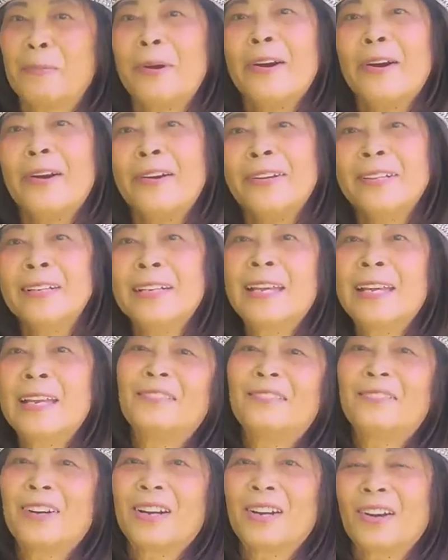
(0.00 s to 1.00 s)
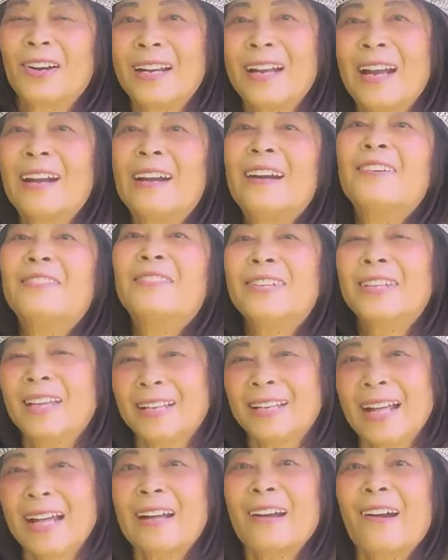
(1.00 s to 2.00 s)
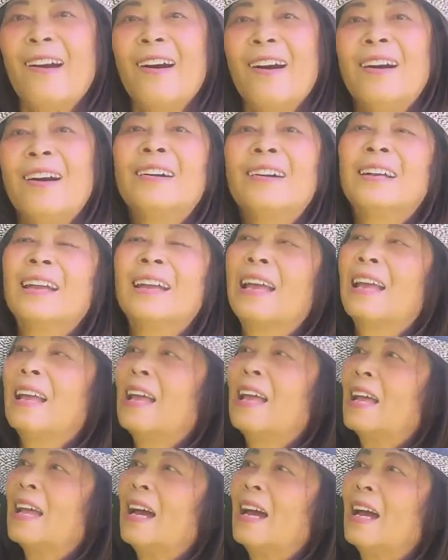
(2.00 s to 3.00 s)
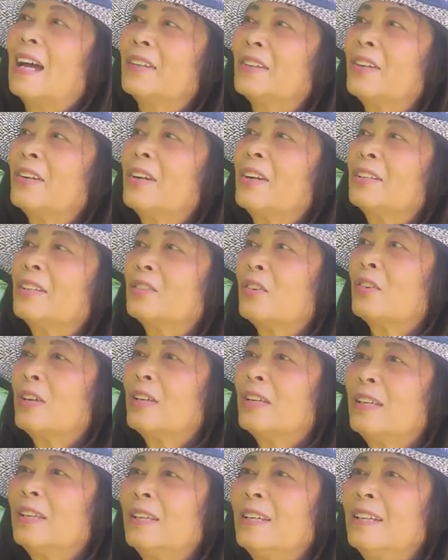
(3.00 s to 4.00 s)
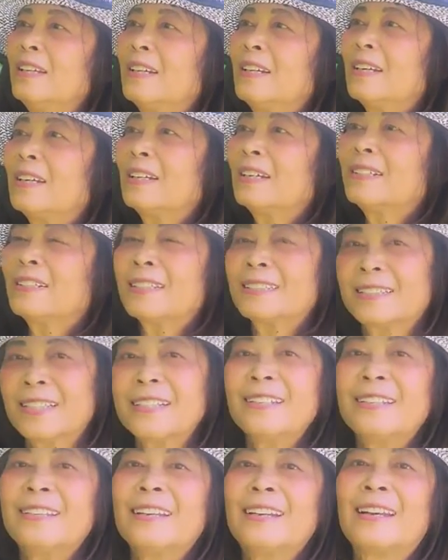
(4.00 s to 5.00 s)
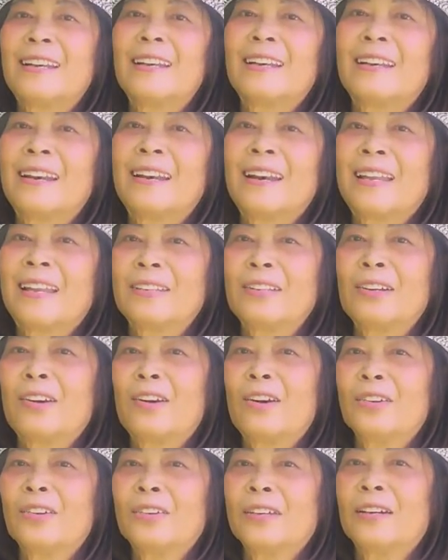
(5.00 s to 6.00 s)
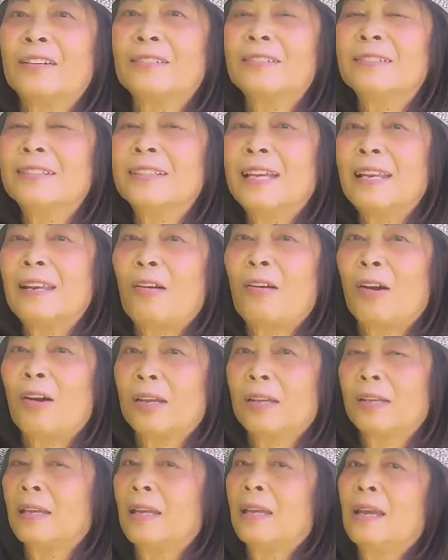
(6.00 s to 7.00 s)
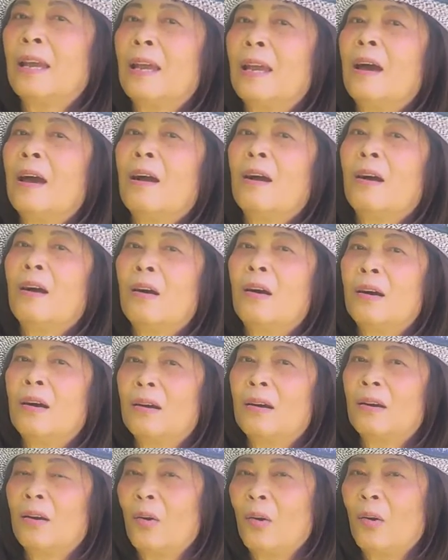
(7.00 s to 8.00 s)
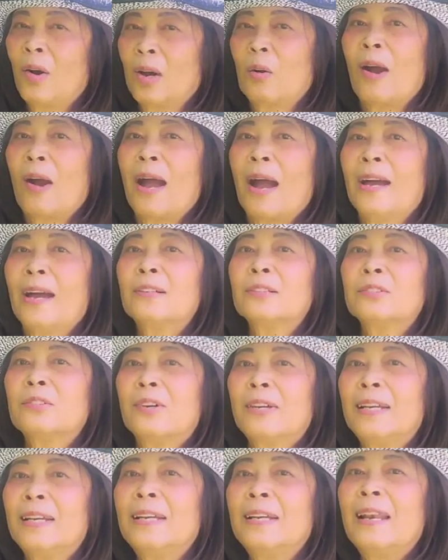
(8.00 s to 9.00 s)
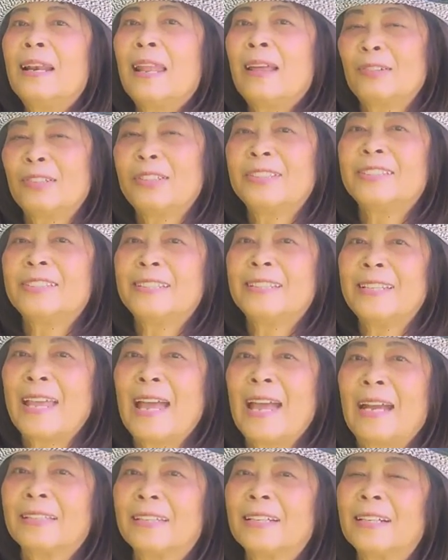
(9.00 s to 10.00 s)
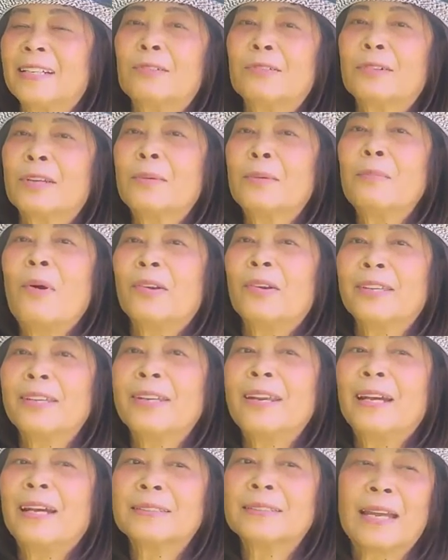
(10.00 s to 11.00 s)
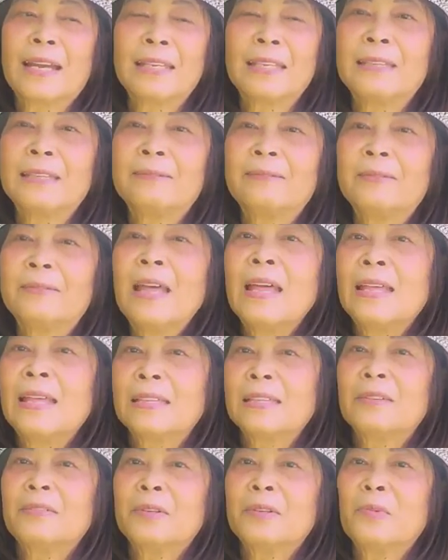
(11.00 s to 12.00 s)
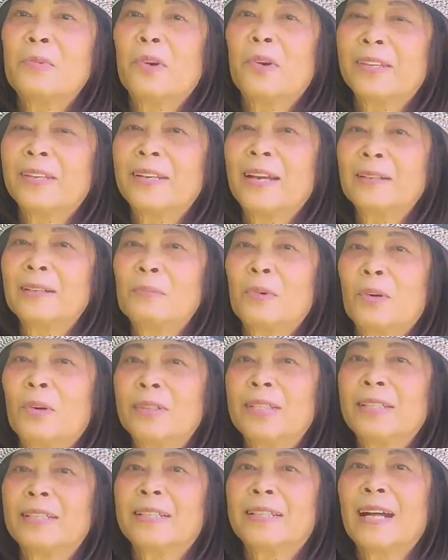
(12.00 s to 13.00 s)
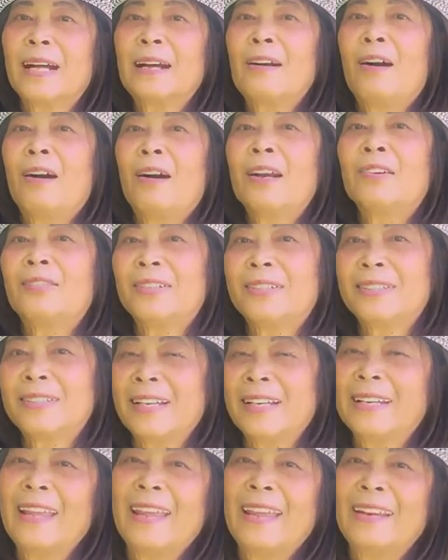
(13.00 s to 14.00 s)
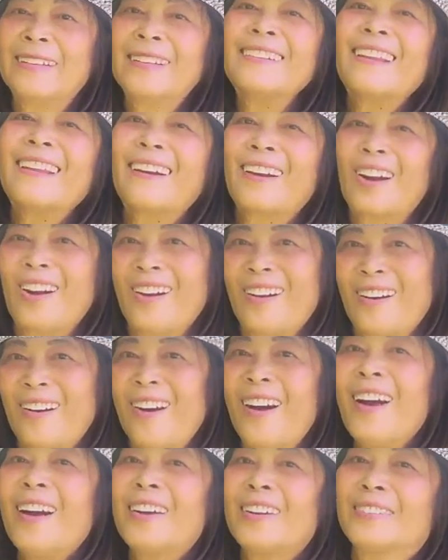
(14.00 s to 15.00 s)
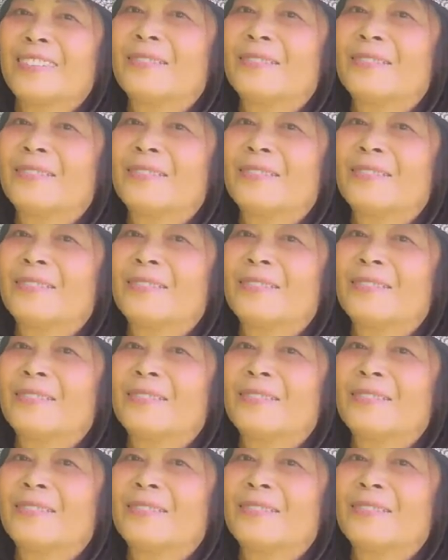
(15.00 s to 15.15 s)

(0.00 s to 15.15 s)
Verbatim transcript: đẹp hơn và gọn gàng hơn và dễ cắt cỏ hơn à, cho nên thủy à, rất thích là cho những cái loại hoa quả của thủy leo lên trên vàng chứ không để bò dưới đất tại vì tại vì bò dưới đất mỗi khi cắt cỏ là phải tránh né rất là khó